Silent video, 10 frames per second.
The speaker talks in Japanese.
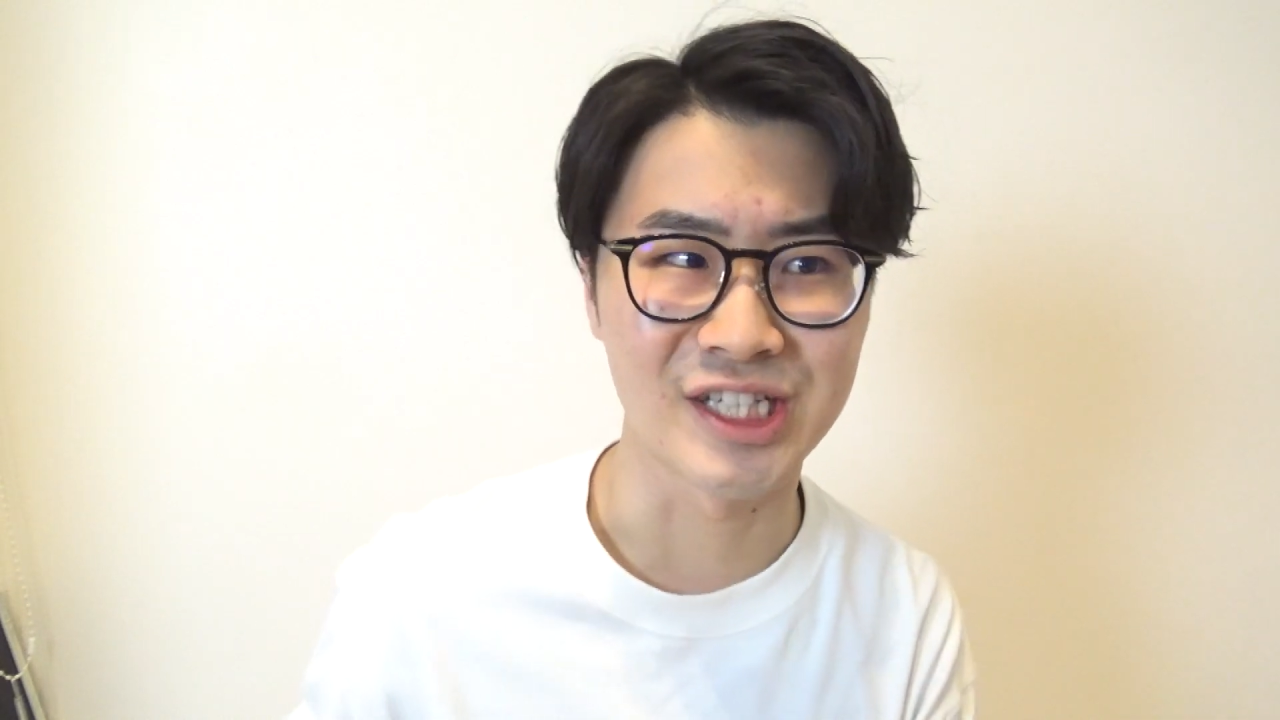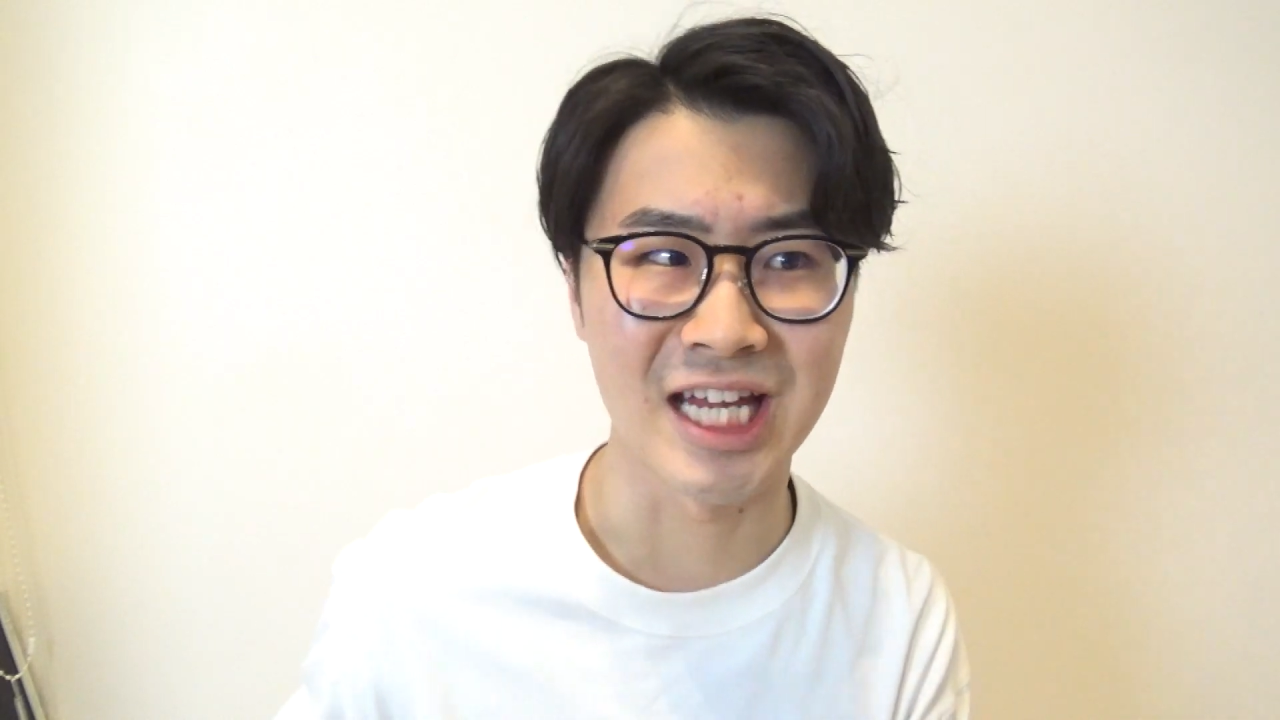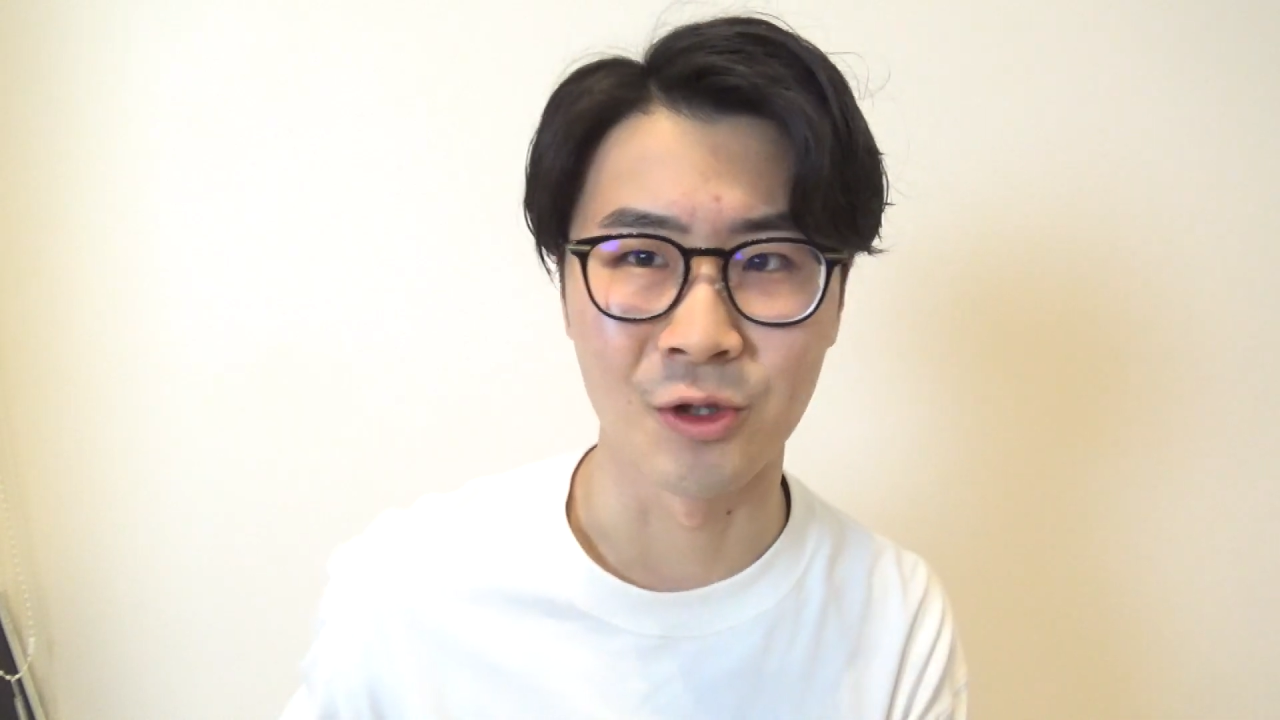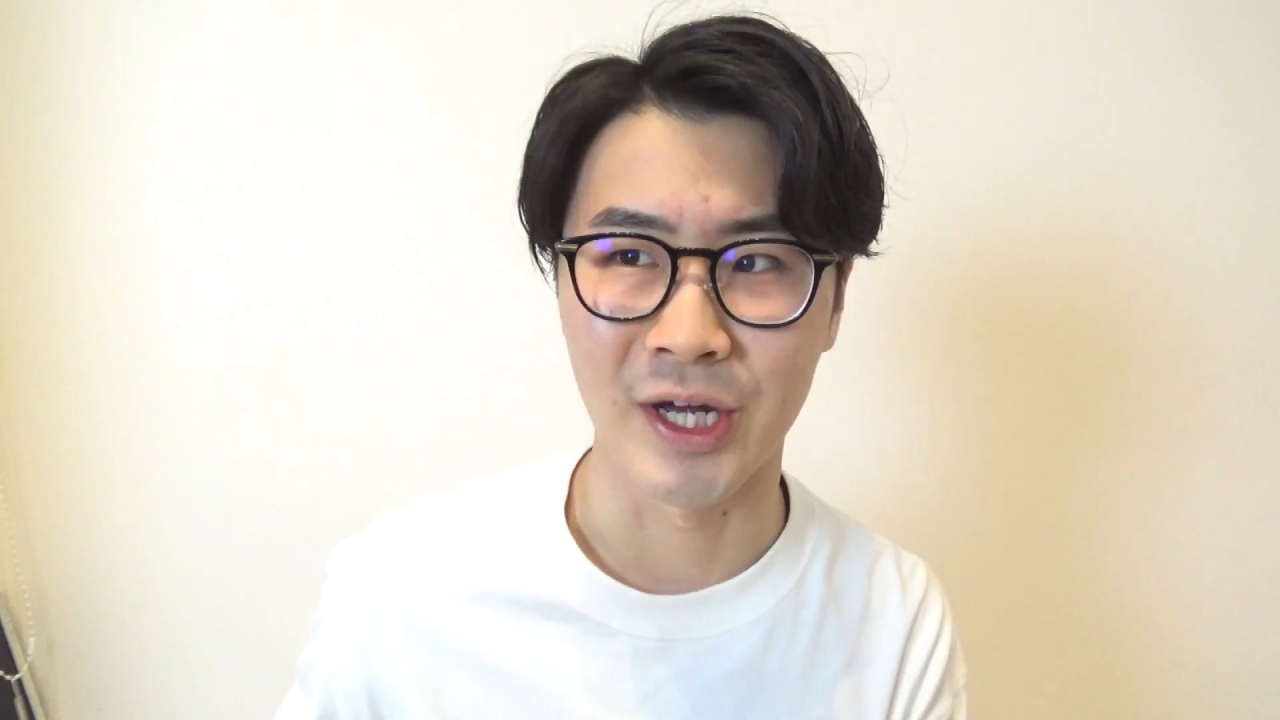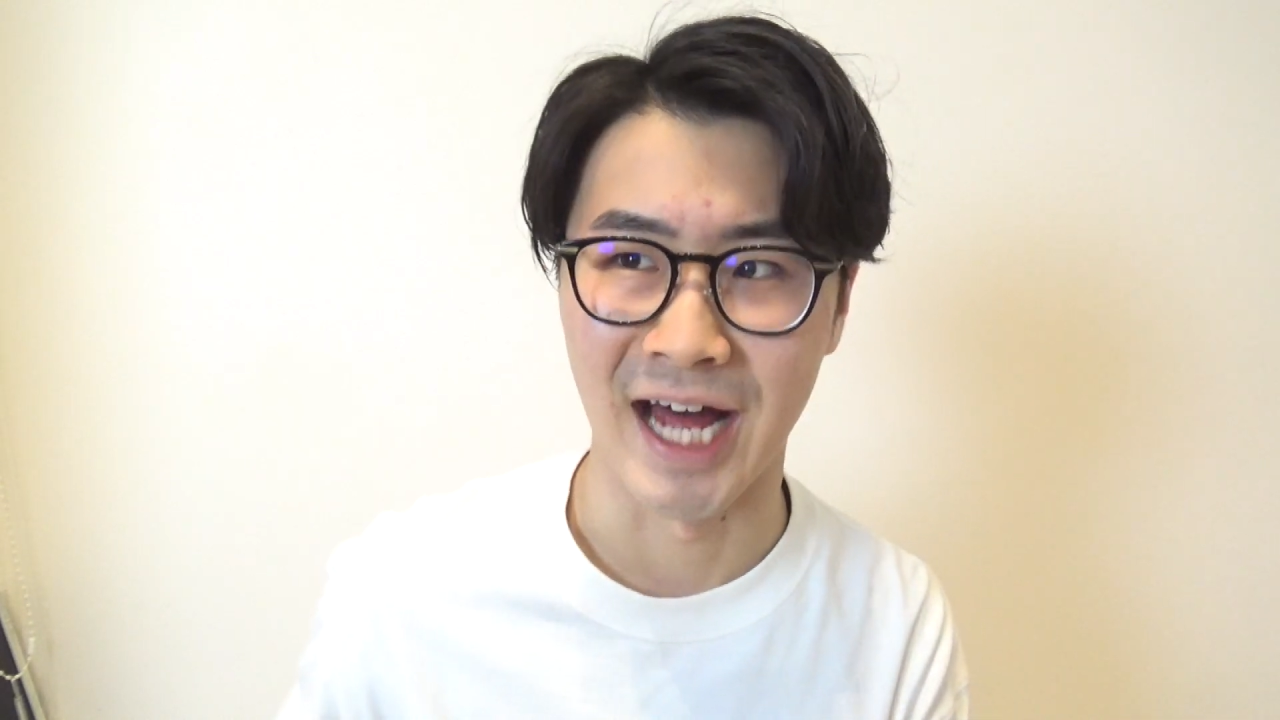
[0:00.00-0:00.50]
来
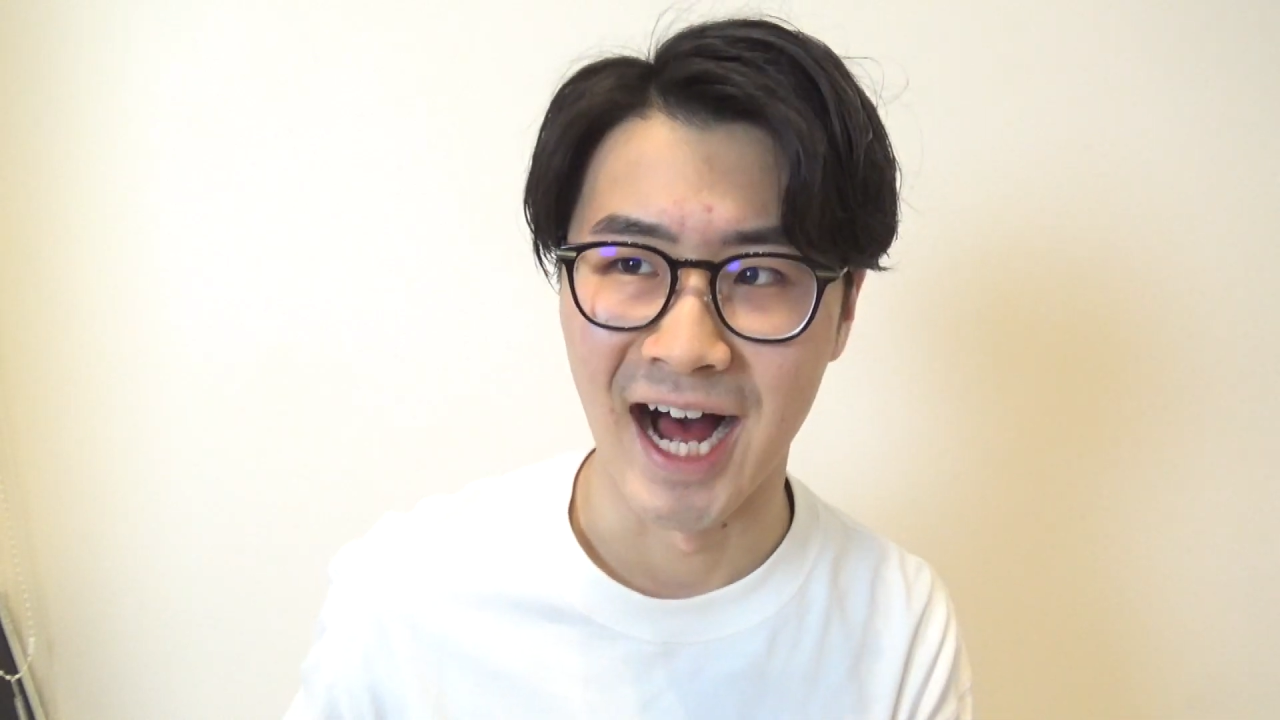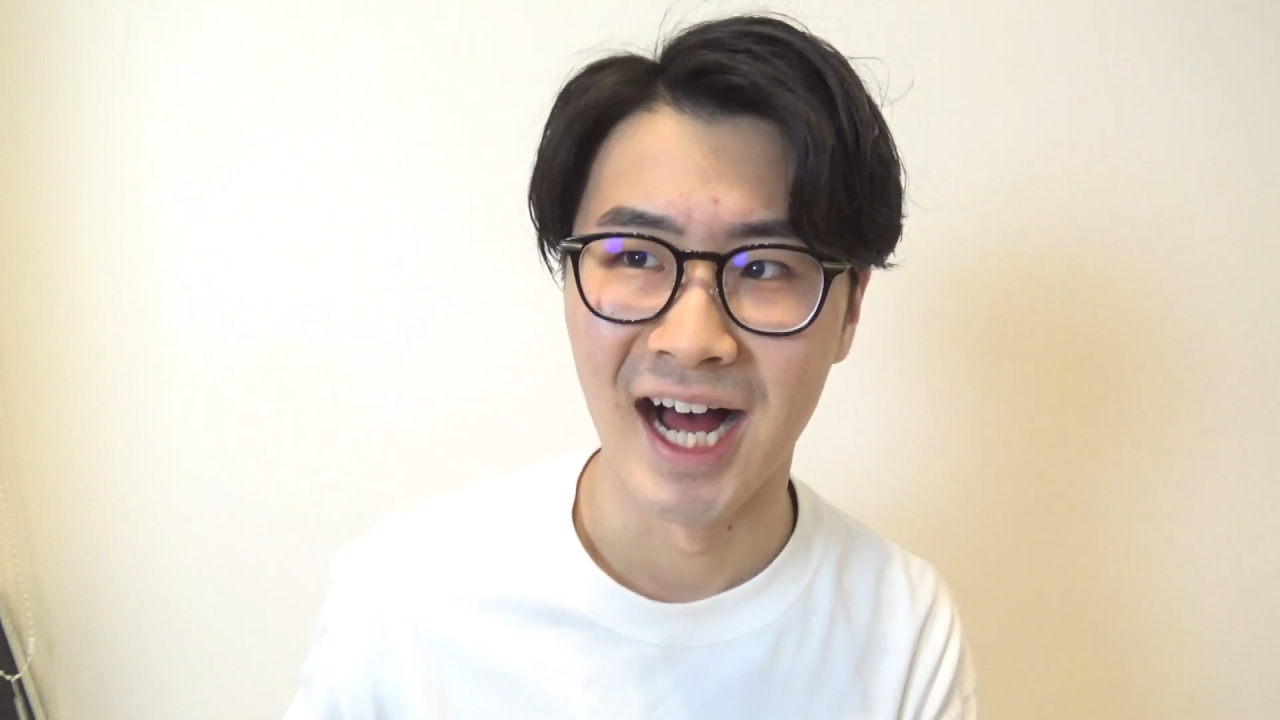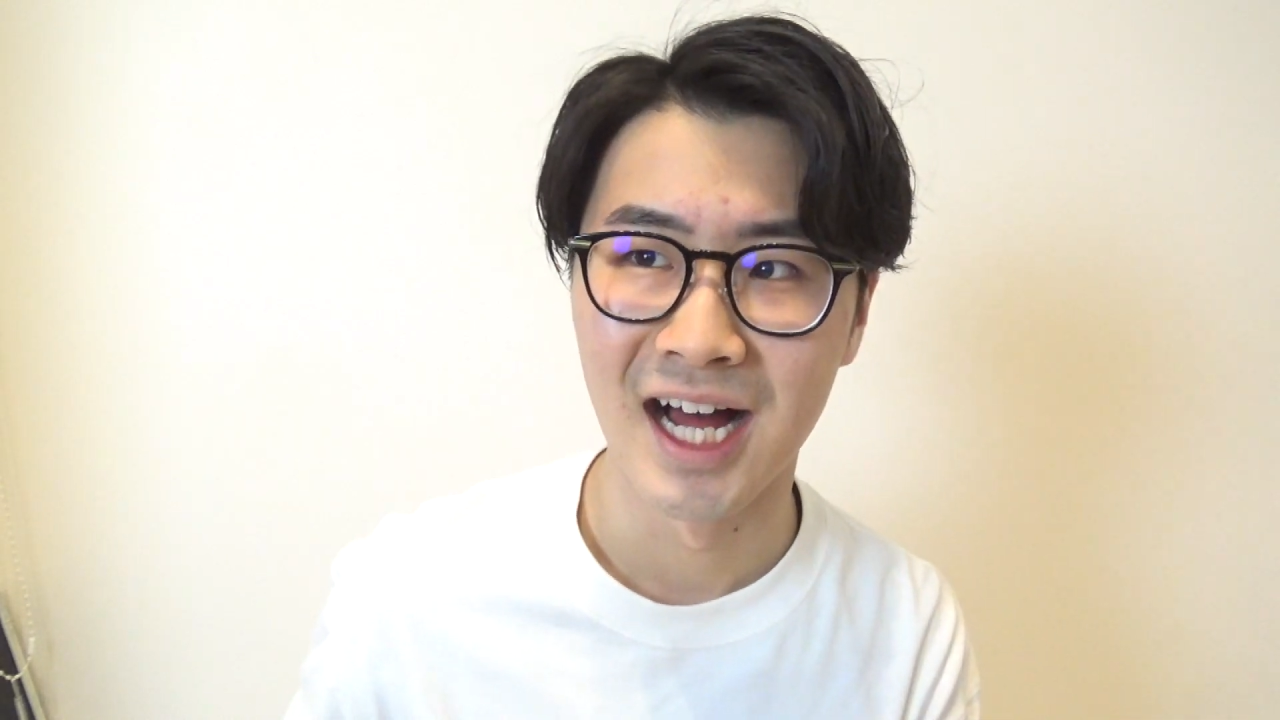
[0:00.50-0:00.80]
てんのかな。